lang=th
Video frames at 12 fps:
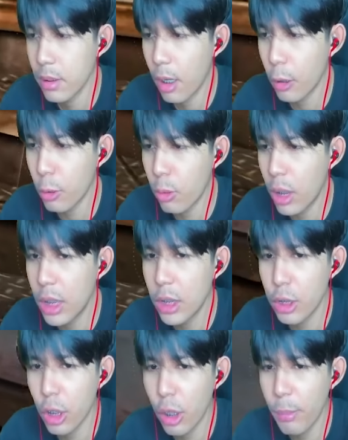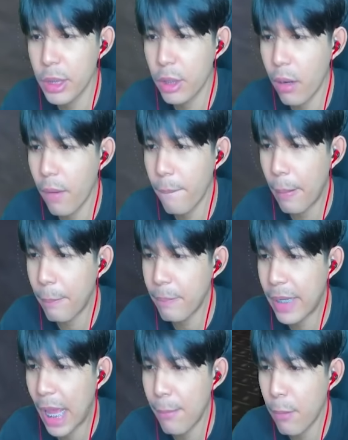เอาตรงก็คือช่องเราเป็นช่องแบบ
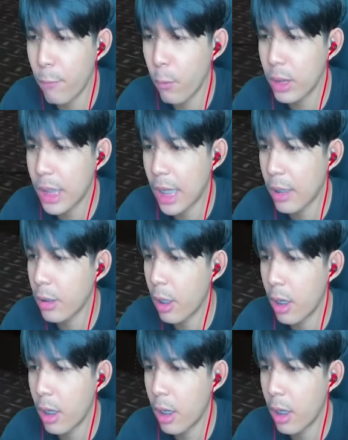แคปบอฟฟุตไงน้อ